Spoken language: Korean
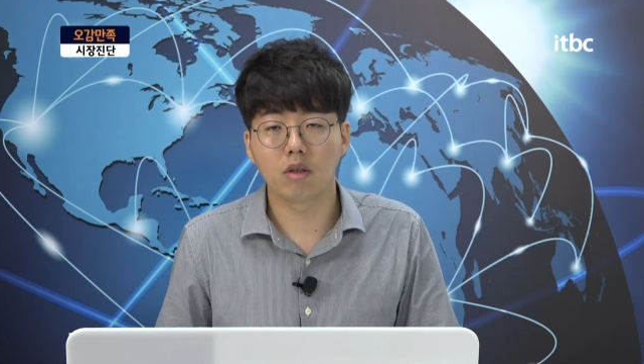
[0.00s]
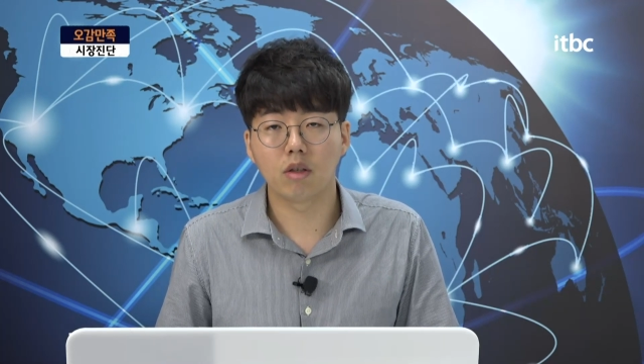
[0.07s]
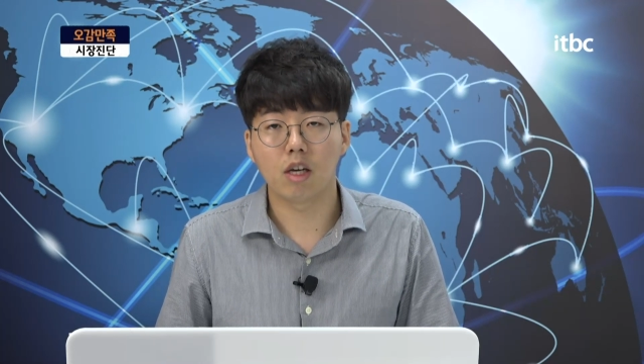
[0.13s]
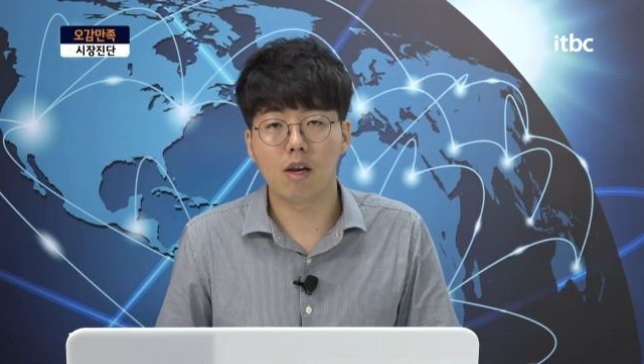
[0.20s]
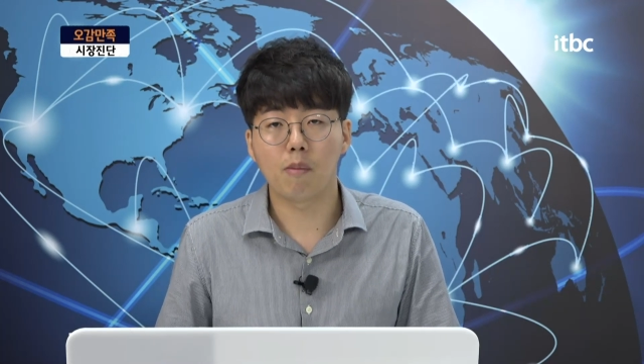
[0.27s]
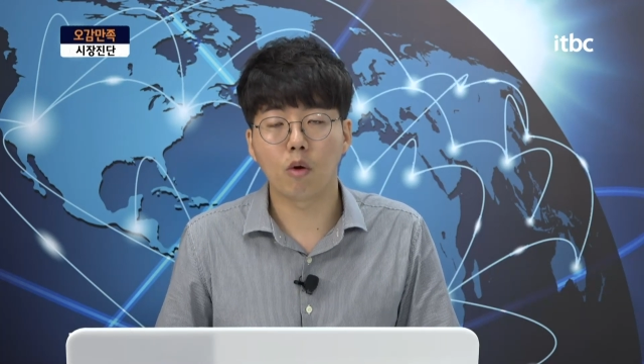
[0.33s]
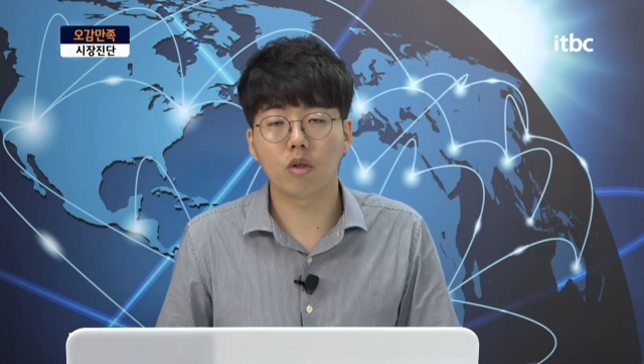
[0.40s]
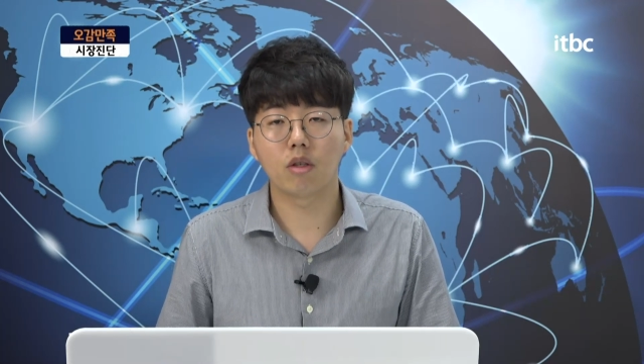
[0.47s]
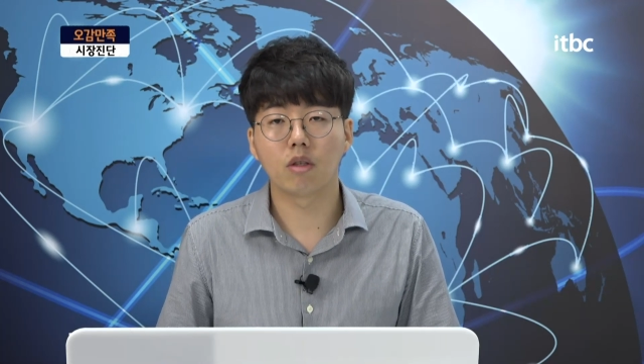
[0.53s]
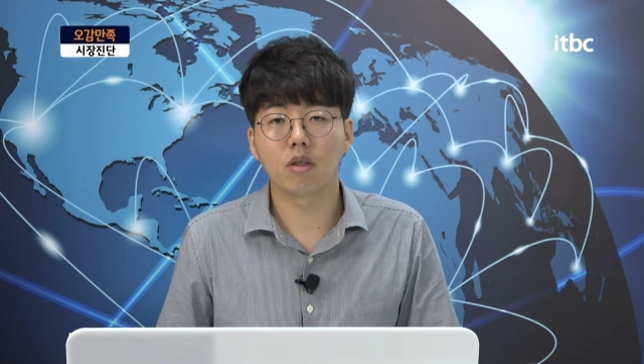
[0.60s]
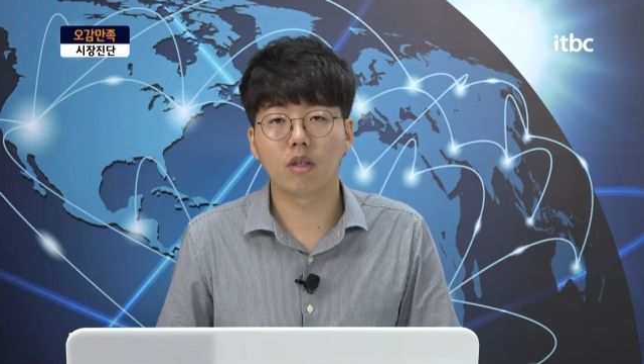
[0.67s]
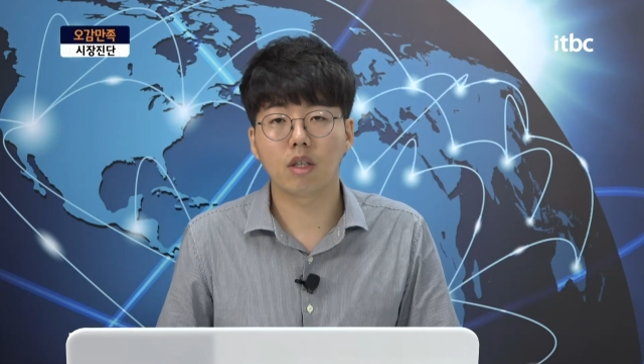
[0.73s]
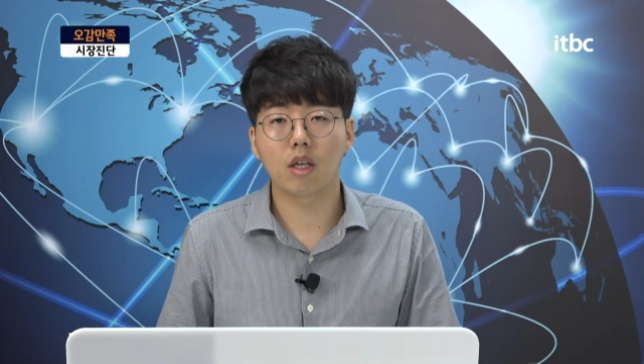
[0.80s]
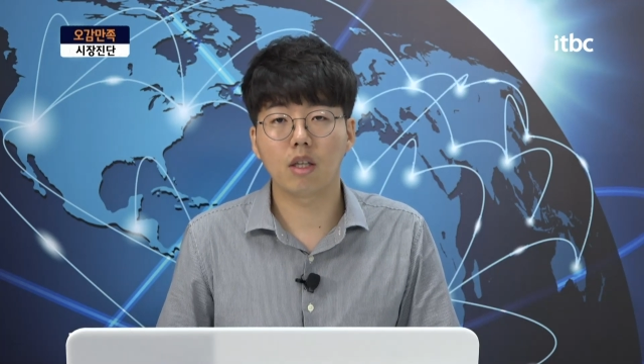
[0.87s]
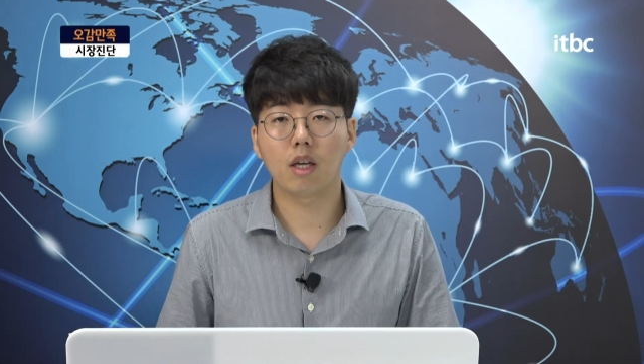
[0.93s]
일본
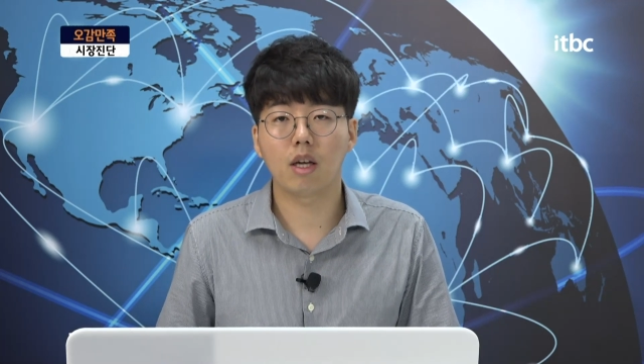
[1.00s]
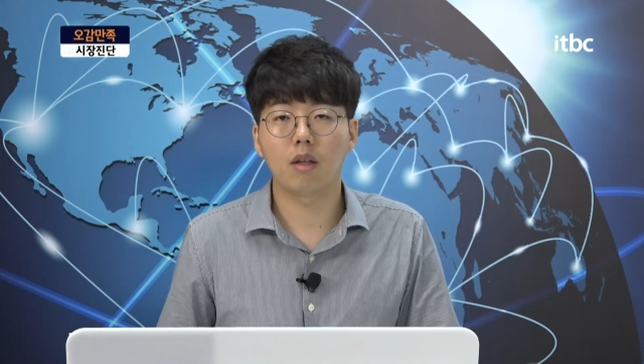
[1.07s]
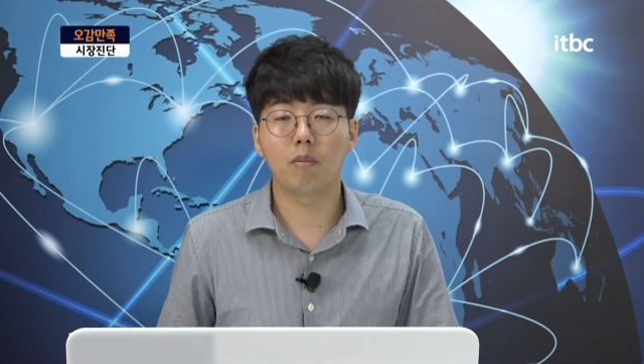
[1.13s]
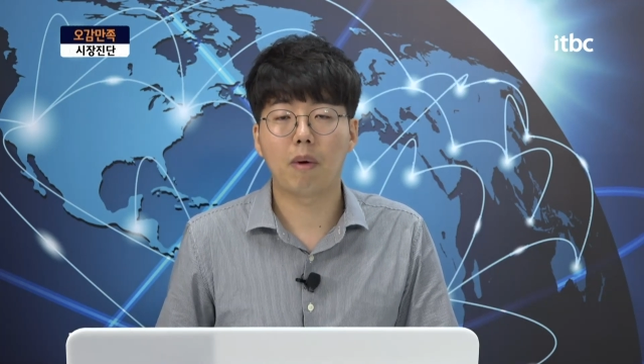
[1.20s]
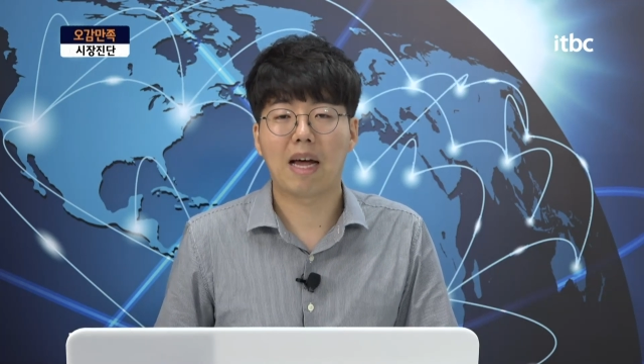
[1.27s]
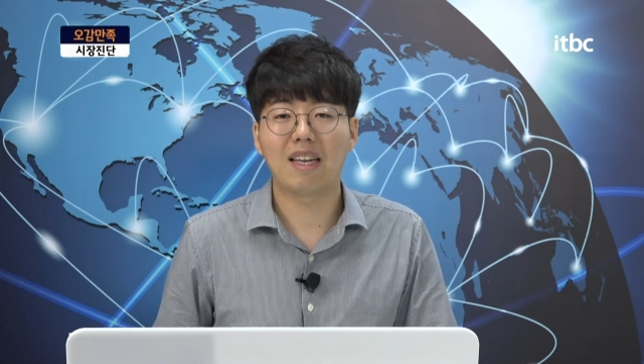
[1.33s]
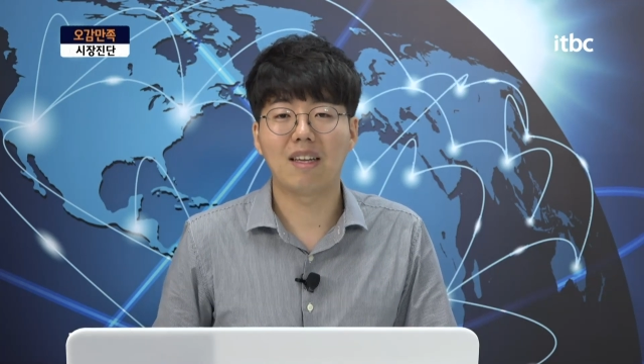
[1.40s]
증시에 대한 많은